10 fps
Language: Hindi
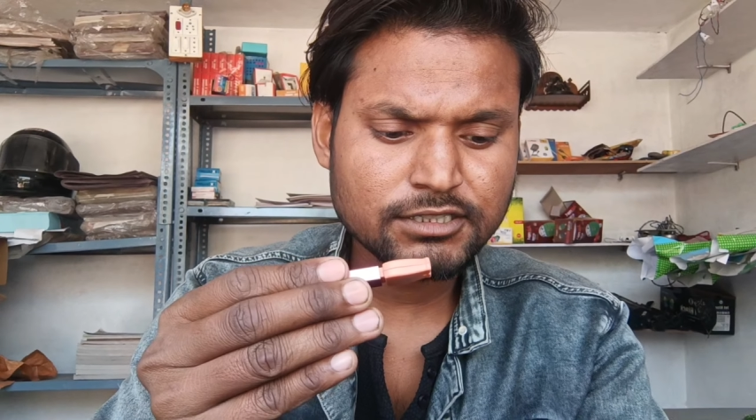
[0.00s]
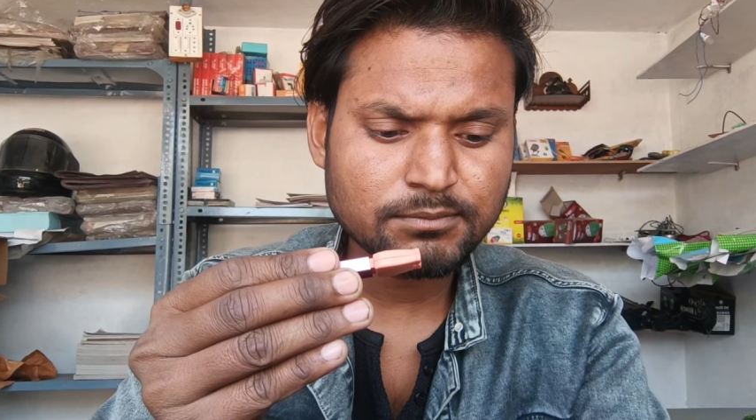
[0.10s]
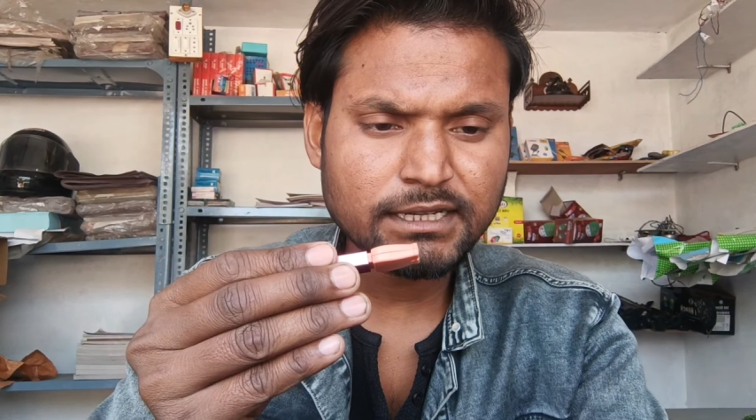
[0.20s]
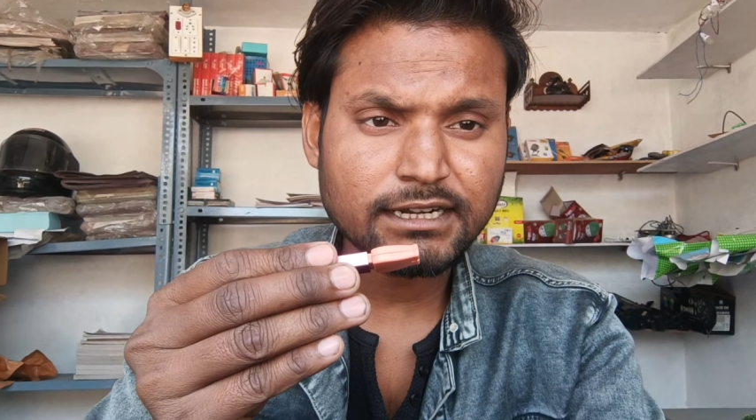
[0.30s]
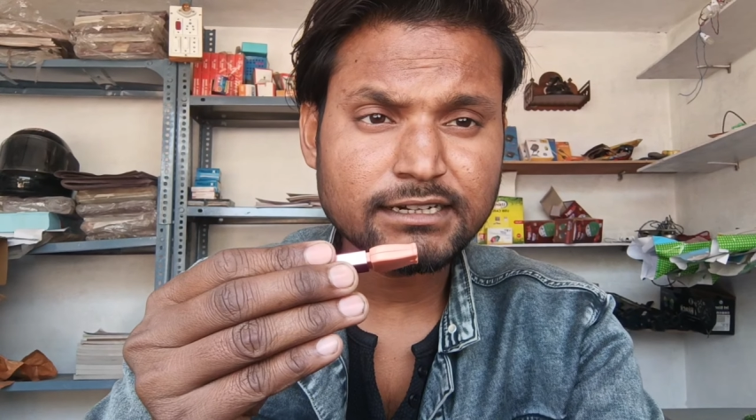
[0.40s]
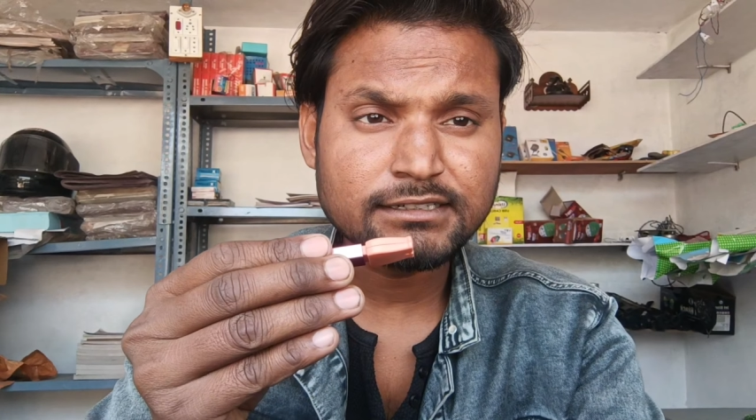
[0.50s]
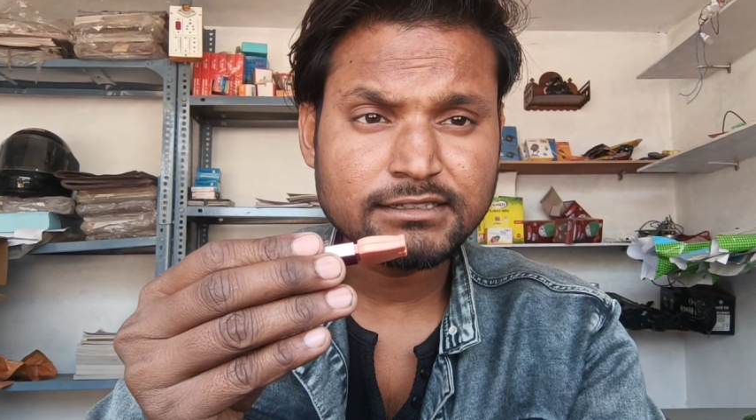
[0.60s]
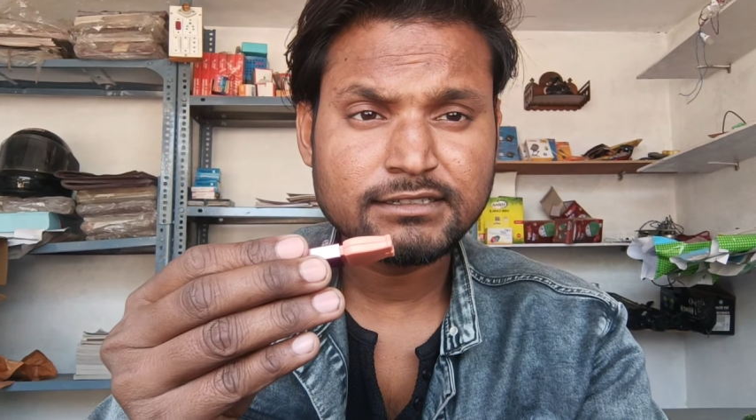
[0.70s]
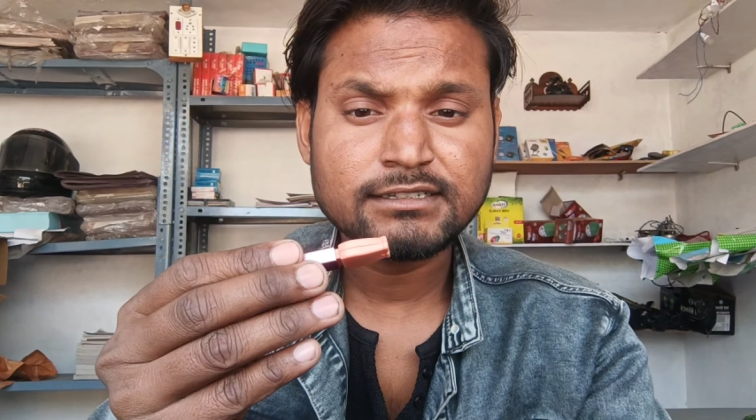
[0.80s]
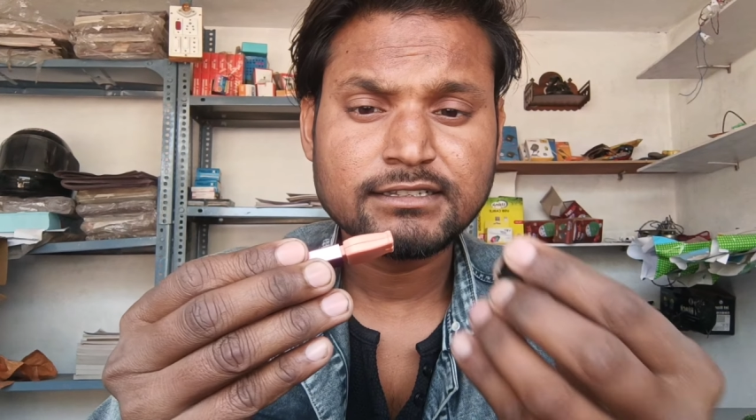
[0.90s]
इसमें
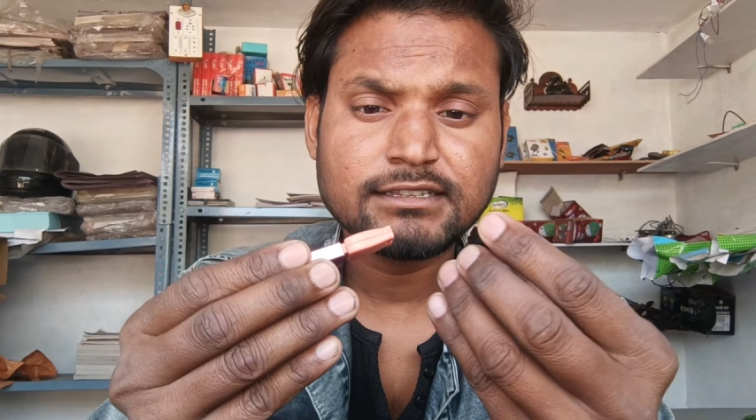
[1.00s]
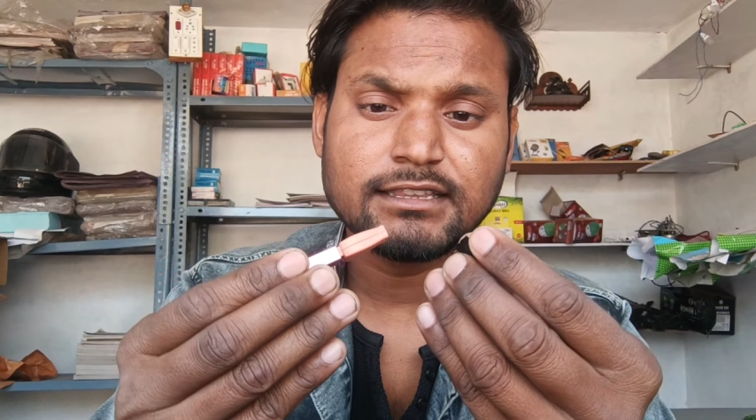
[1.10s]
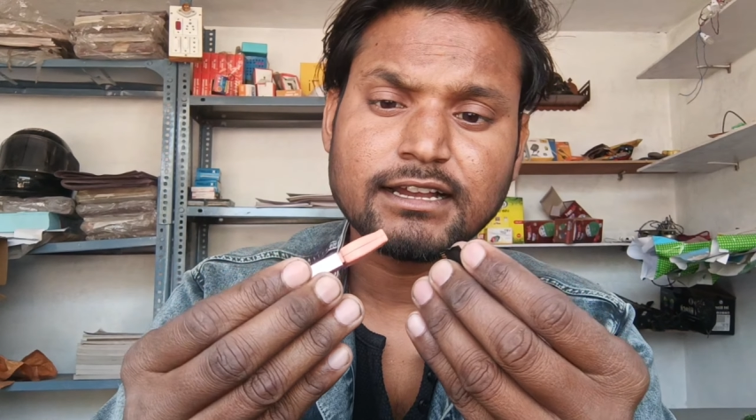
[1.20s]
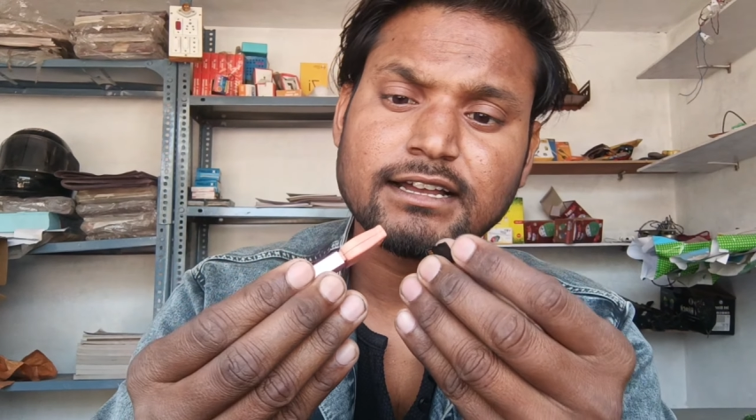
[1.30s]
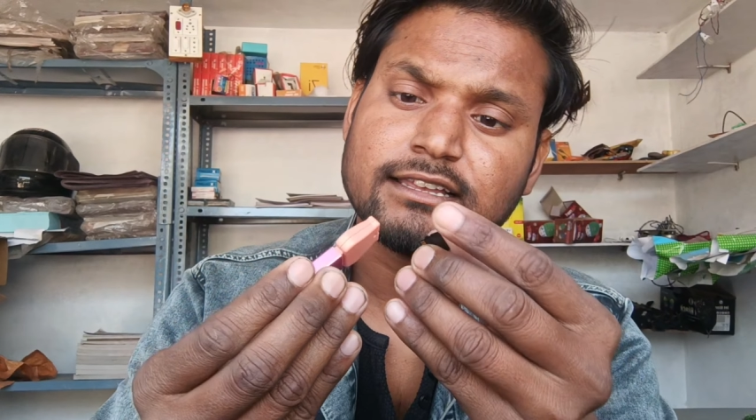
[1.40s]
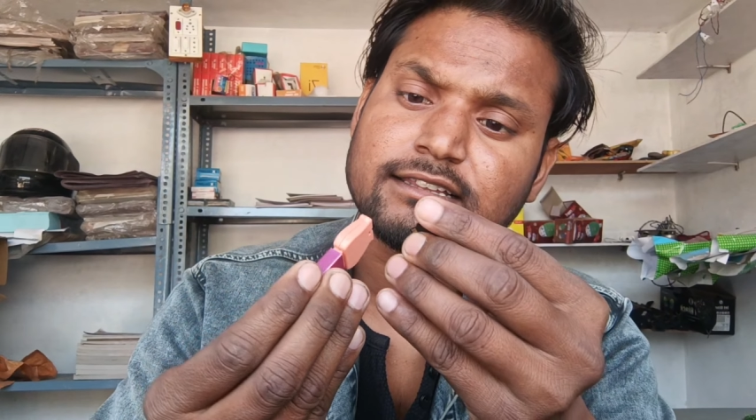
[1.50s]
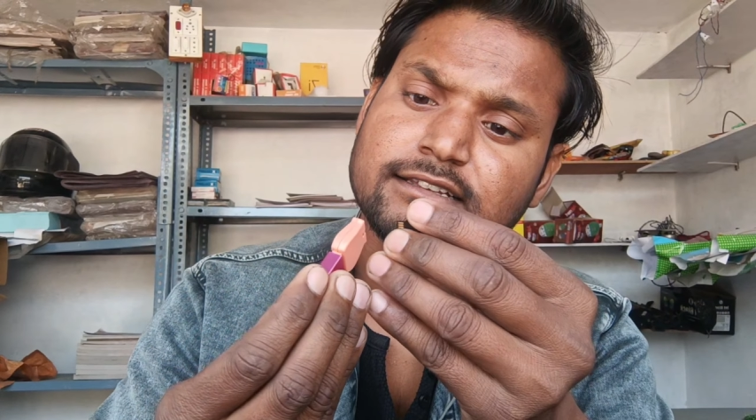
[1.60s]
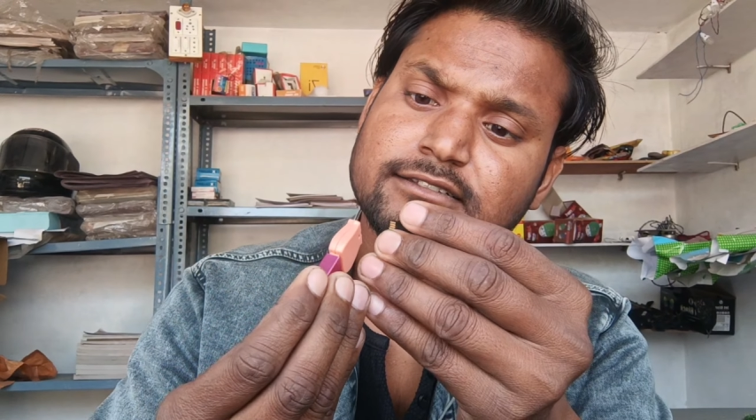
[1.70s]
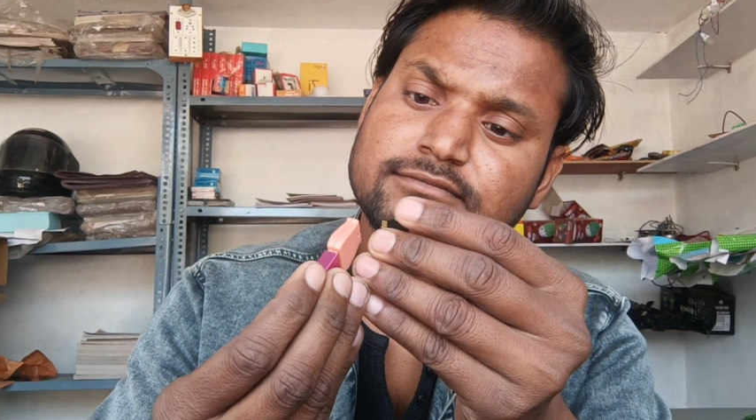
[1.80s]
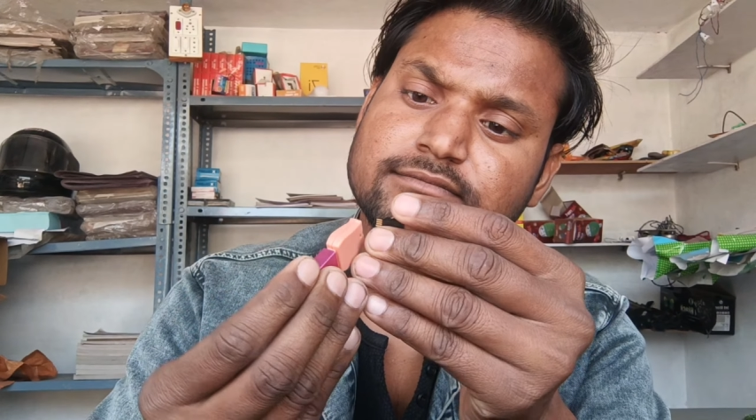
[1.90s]
कार्ड लगा
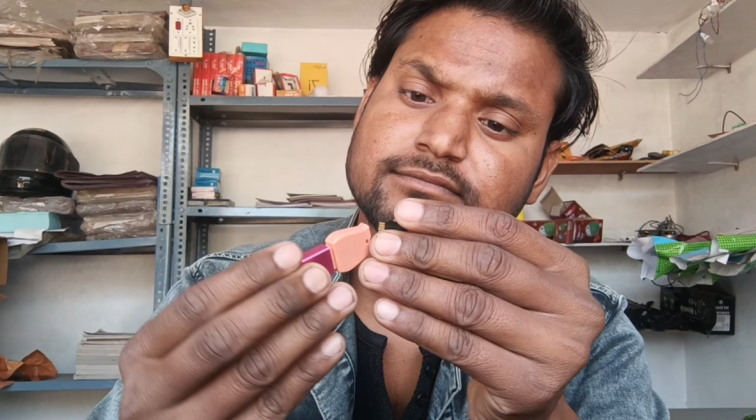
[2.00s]
लेना है